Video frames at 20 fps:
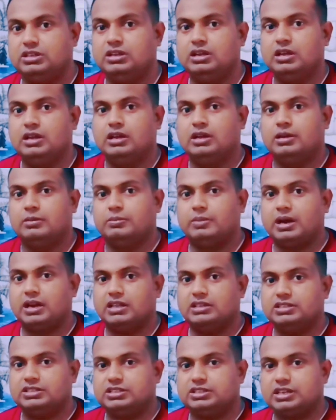যদি
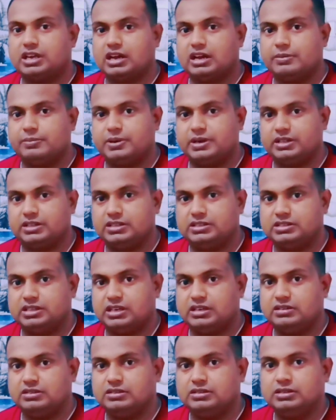বাংলাদেশে টাকা পাঠাতে
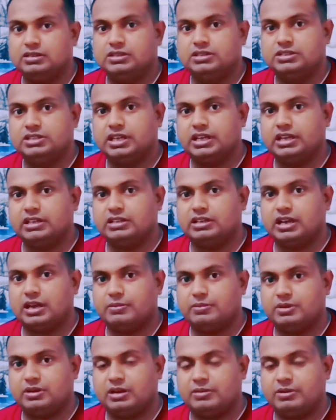চান সেই ক্ষেত্রে
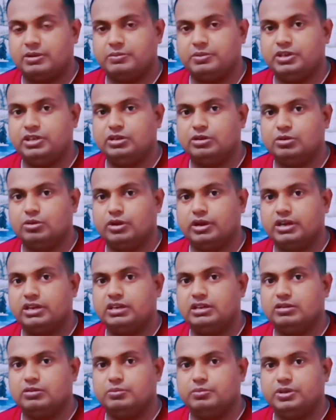আপনার আমার ভিডিও
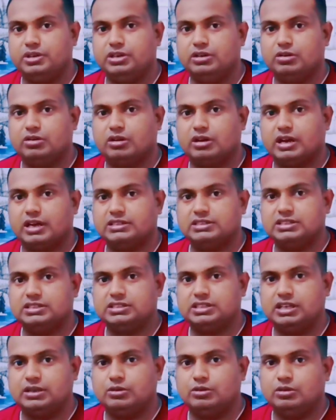কয়েকটি ভিডিও করা আছে
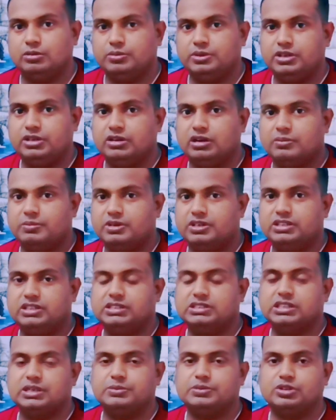সেইগুলো ভিডিও আপনি
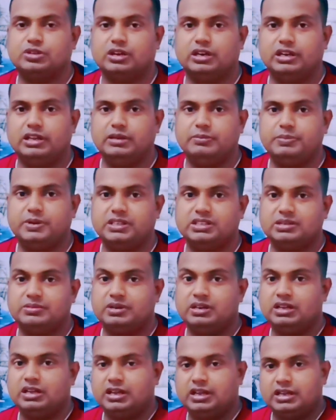ডিসক্রিপশনে লিঙ্ক পেয়ে
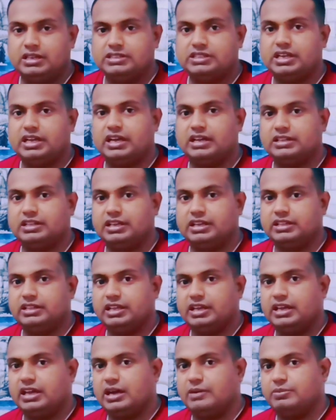যাবেন সেইখান থেকে
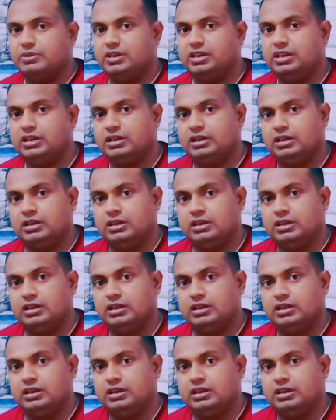দেখে আপনি